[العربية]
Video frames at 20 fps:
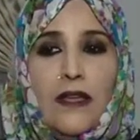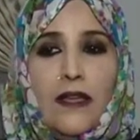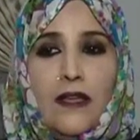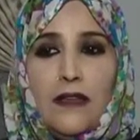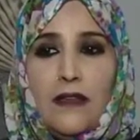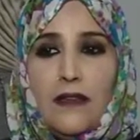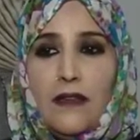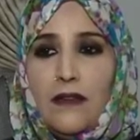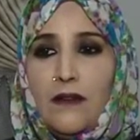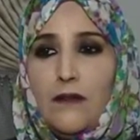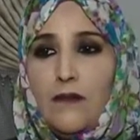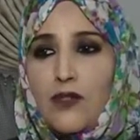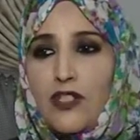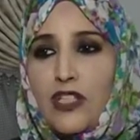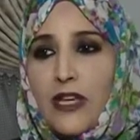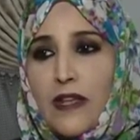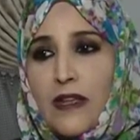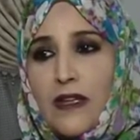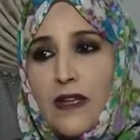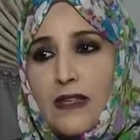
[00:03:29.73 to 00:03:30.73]
آه،
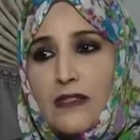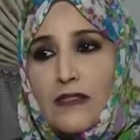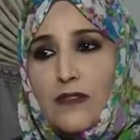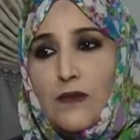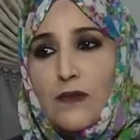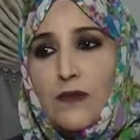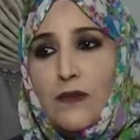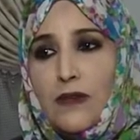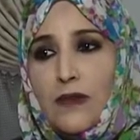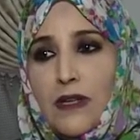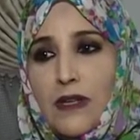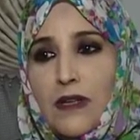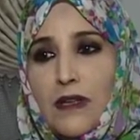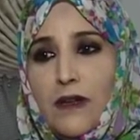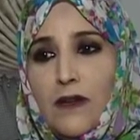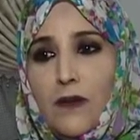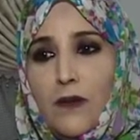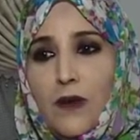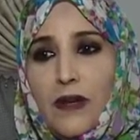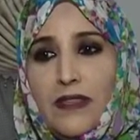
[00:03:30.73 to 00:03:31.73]
مشاركات
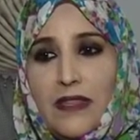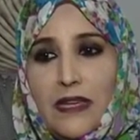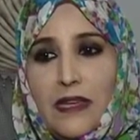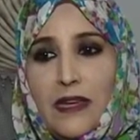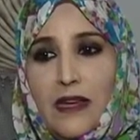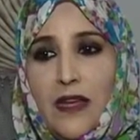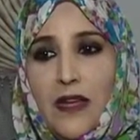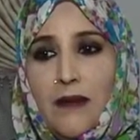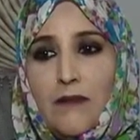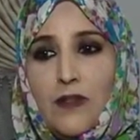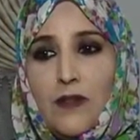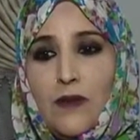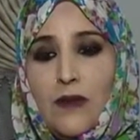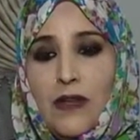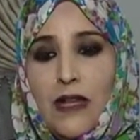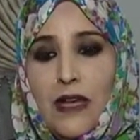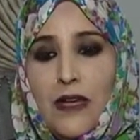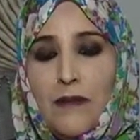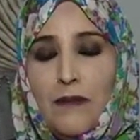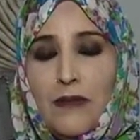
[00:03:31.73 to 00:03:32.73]
وحظينا الحمد
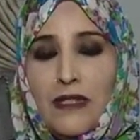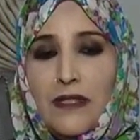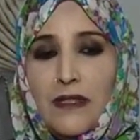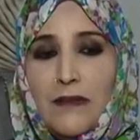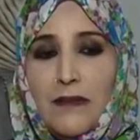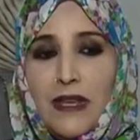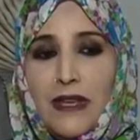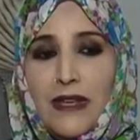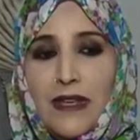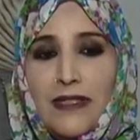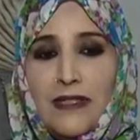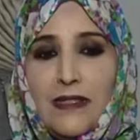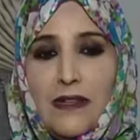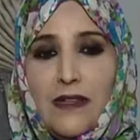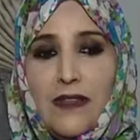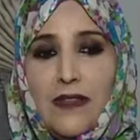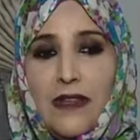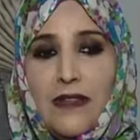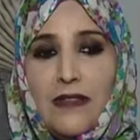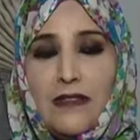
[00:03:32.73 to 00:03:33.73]
لله من ضمن الناس
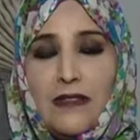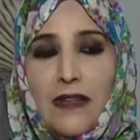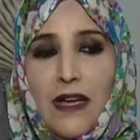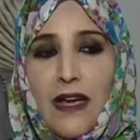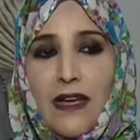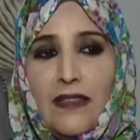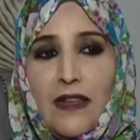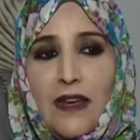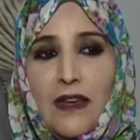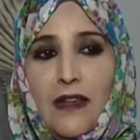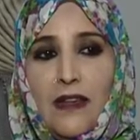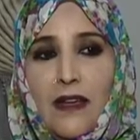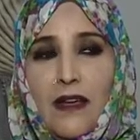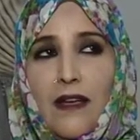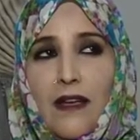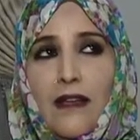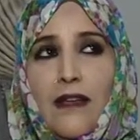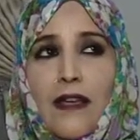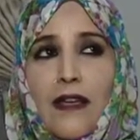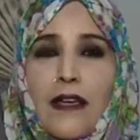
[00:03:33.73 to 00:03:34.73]
اللي كانت حاضر
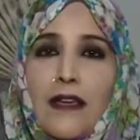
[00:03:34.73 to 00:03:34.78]
اللقاء